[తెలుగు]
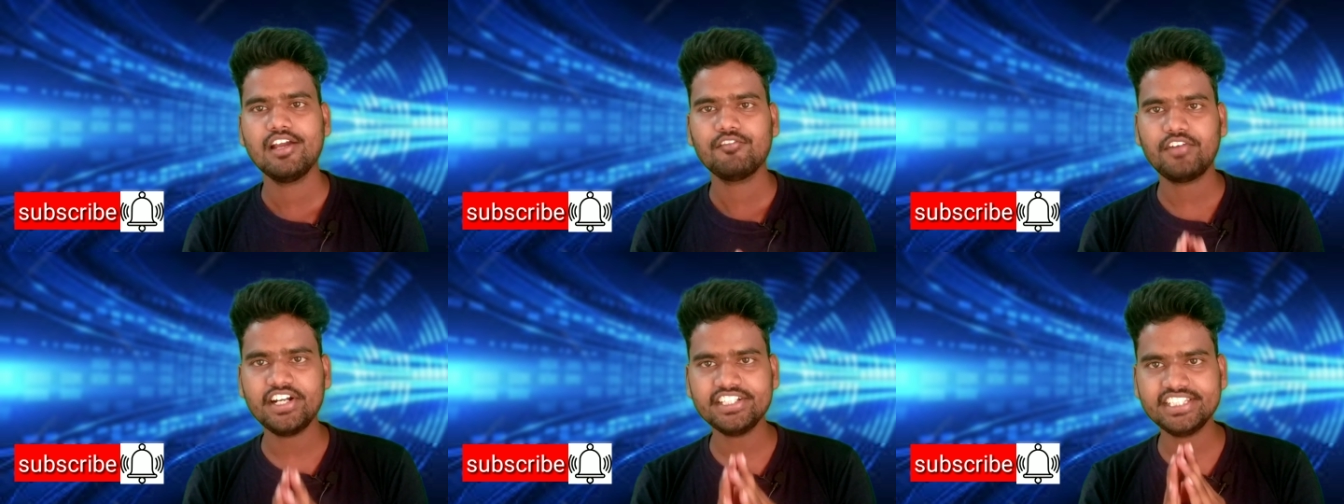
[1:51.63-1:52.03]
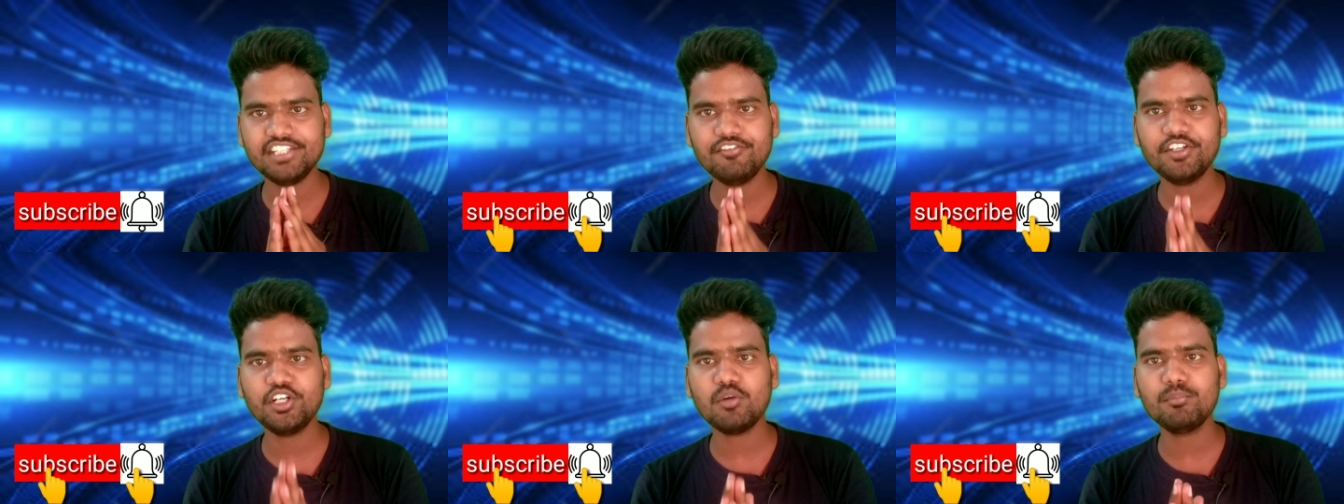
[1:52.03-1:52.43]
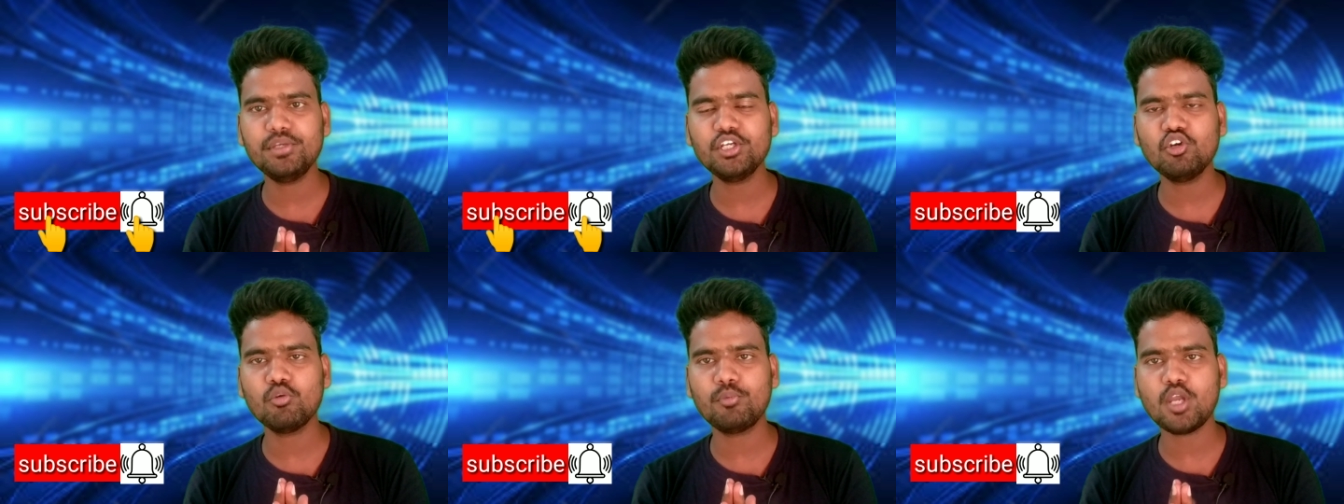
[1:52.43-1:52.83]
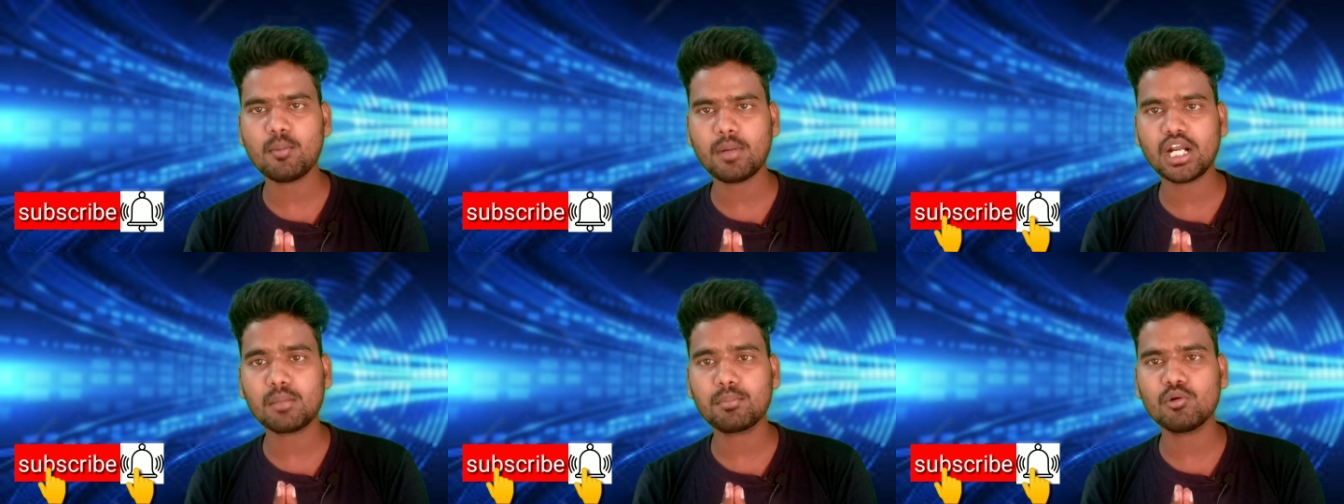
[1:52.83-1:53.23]
ఫ్రెండ్స్ ఈ వీడియో మీకు
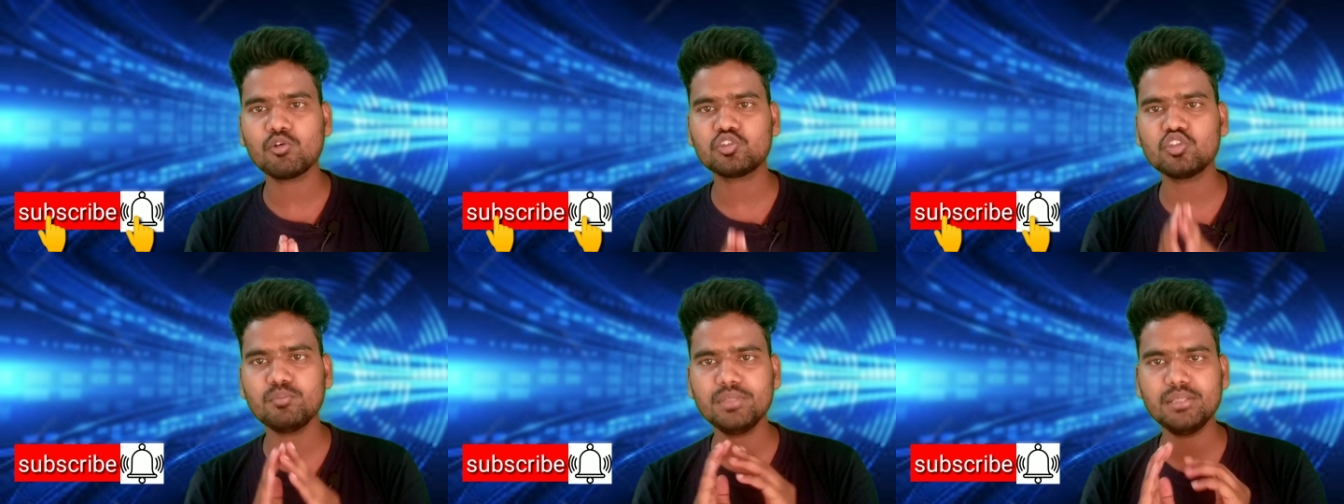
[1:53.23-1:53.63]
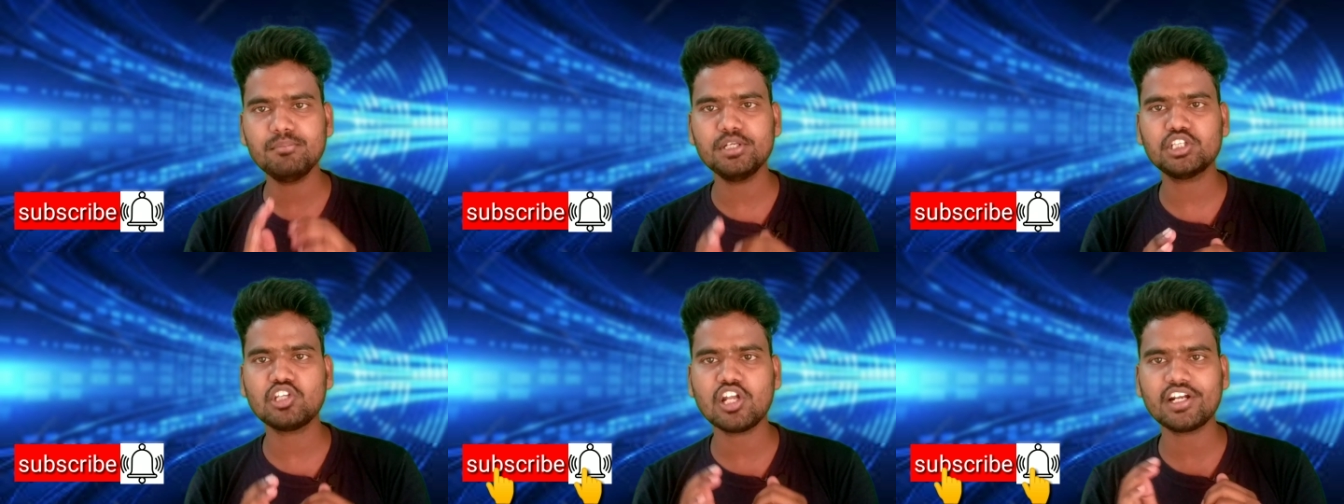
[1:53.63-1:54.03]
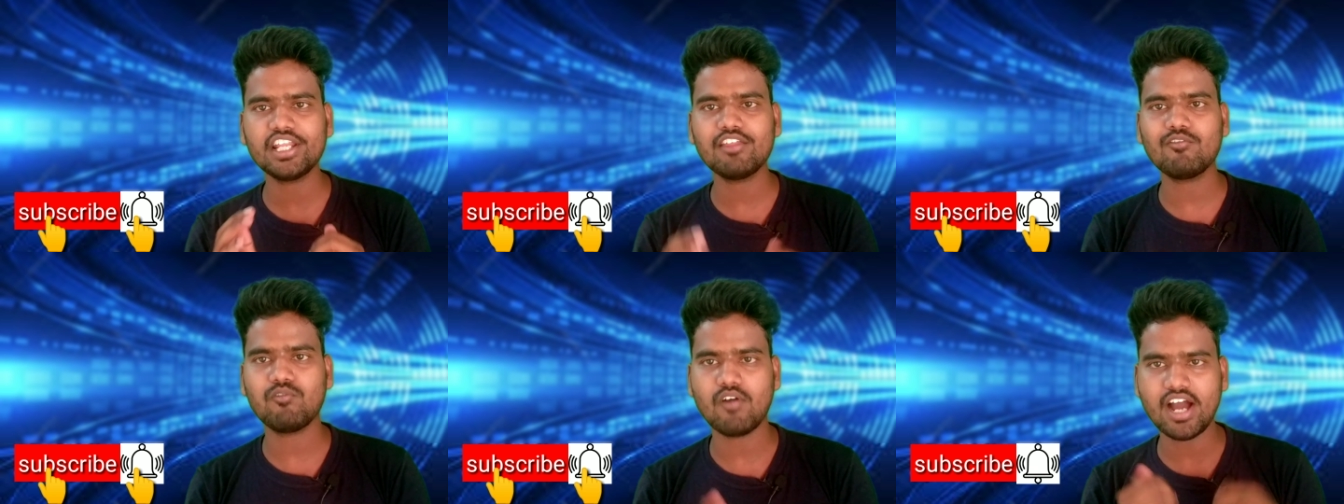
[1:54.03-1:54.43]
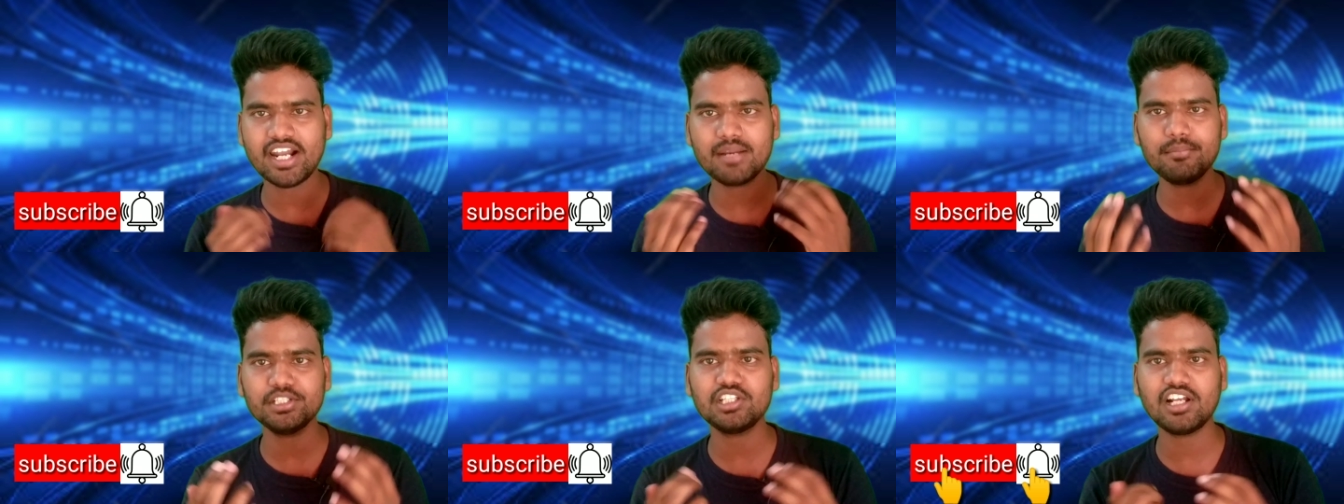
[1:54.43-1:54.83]
ఉపయోగపడుకోవచ్చు మీ మిత్రులకు లేదా వాళ్ళ
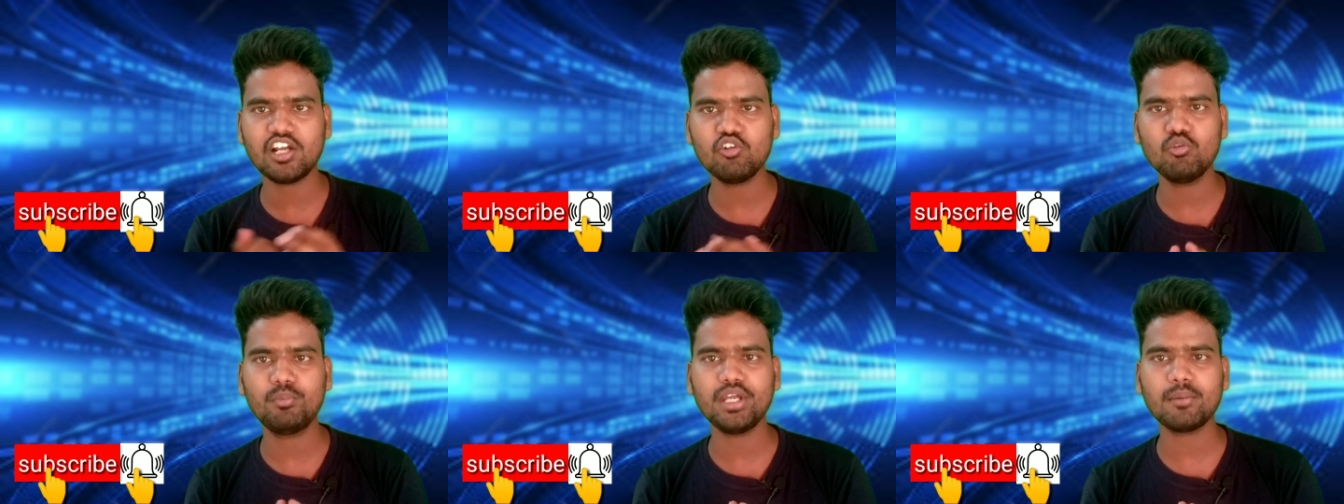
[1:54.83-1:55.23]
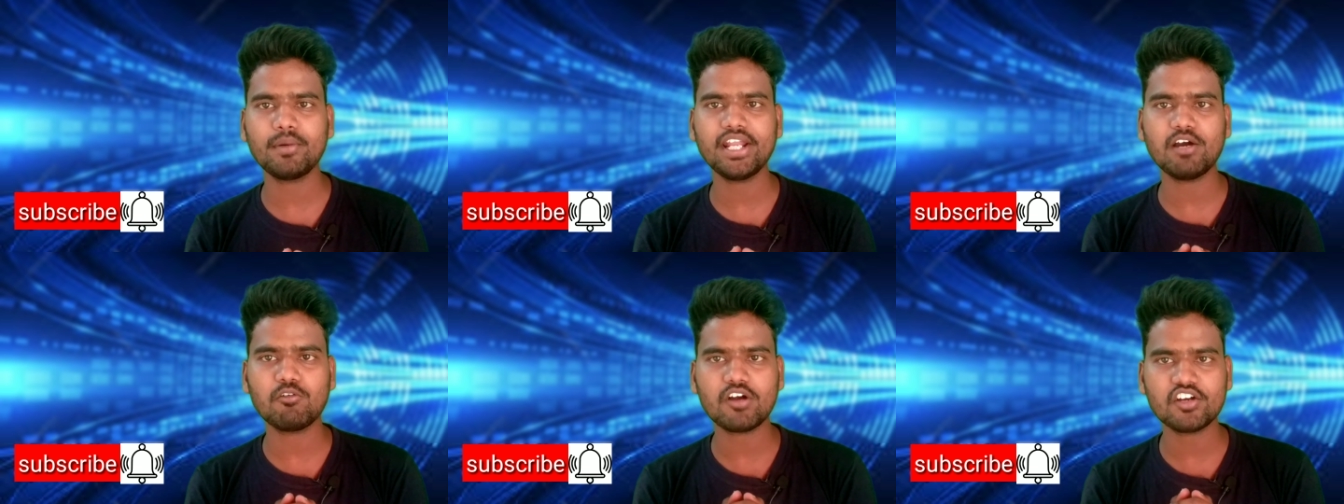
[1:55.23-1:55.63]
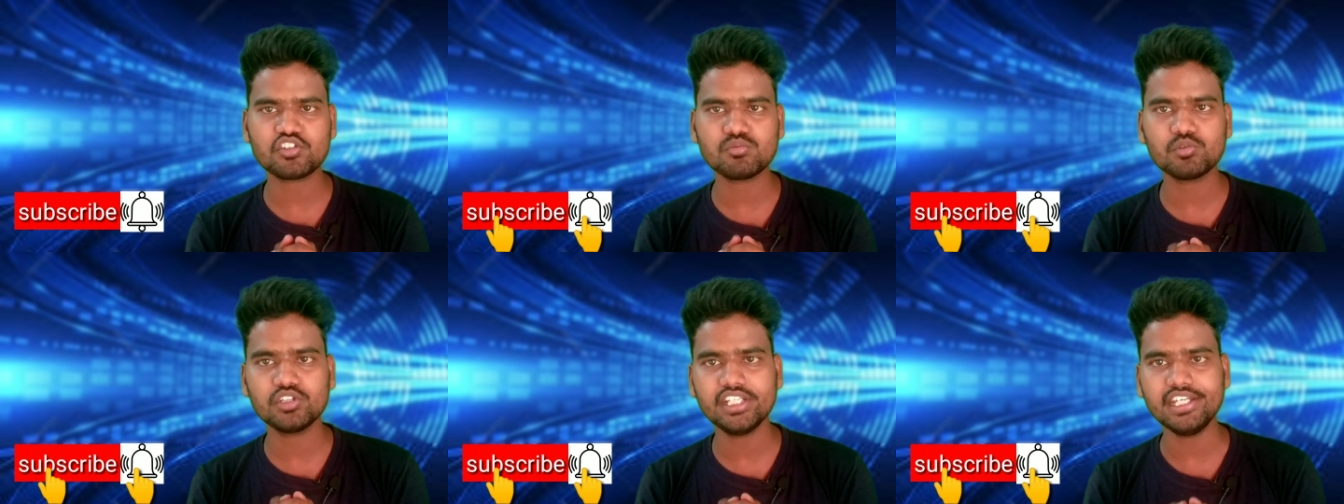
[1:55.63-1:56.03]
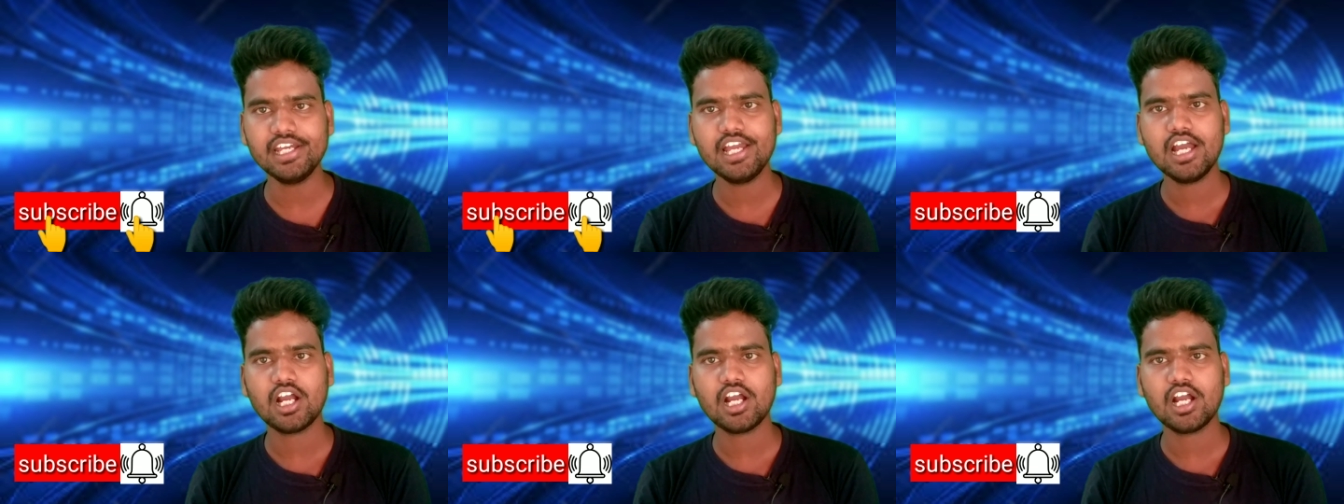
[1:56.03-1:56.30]
మిత్రులకు ఉపయోగపడే అవకాశం ఉంది